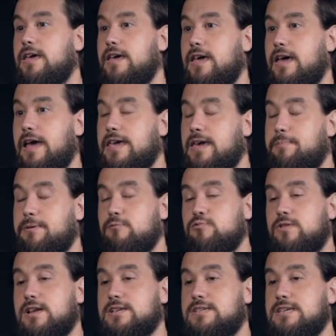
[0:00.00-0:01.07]
eh, hay que
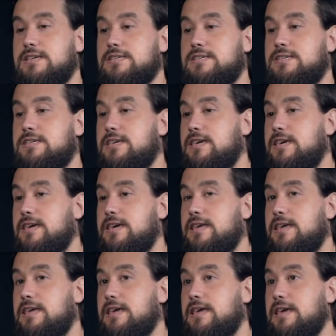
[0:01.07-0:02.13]
preguntarse
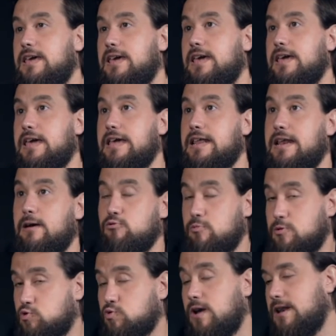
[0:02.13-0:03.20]
si el
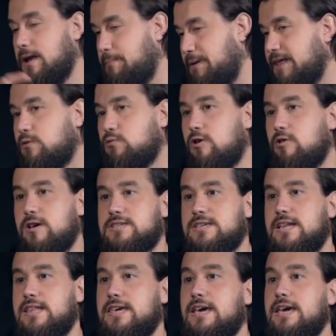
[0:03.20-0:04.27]
audiovisual, la película o la
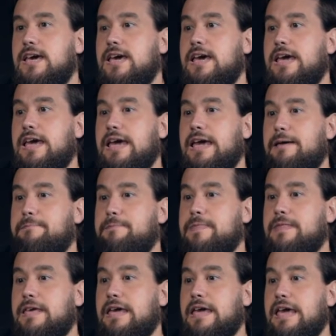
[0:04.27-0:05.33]
serie
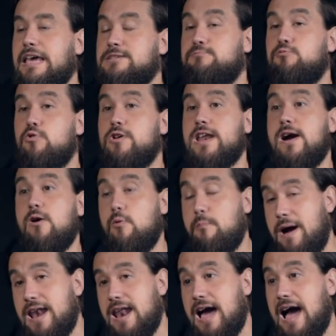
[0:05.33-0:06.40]
em, es buena o
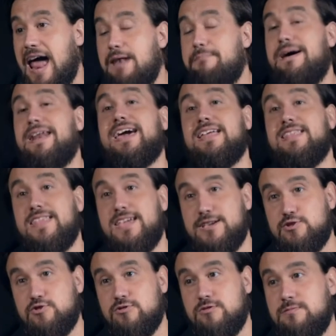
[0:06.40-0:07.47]
mala al margen de
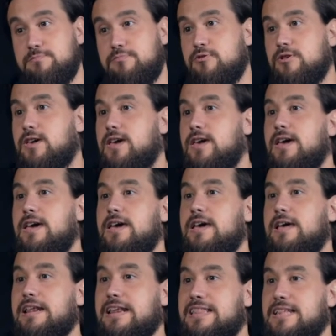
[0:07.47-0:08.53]
eso, porque
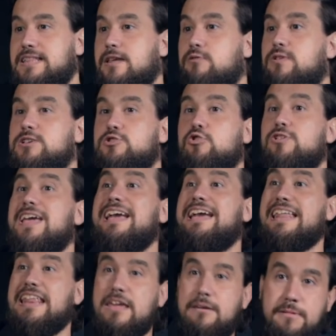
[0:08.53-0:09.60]
retratar una historia
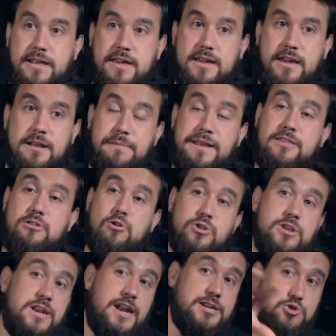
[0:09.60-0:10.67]
increíble, el mérito lo
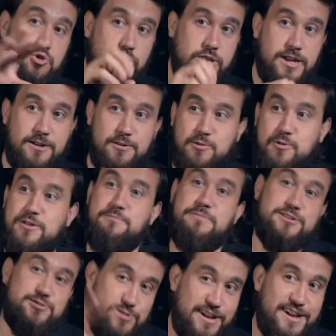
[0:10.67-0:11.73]
tiene la historia o el
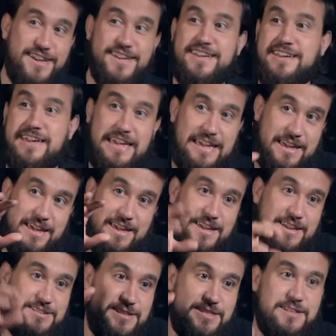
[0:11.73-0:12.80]
personaje,
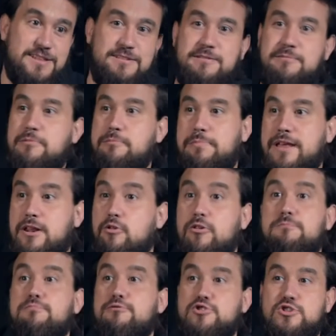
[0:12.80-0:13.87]
que es decir, eh, ver lo
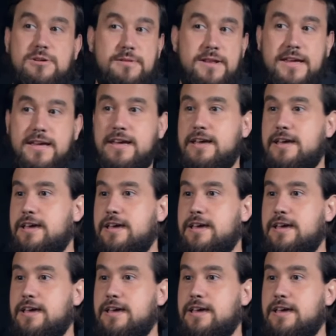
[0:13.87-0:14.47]
imposible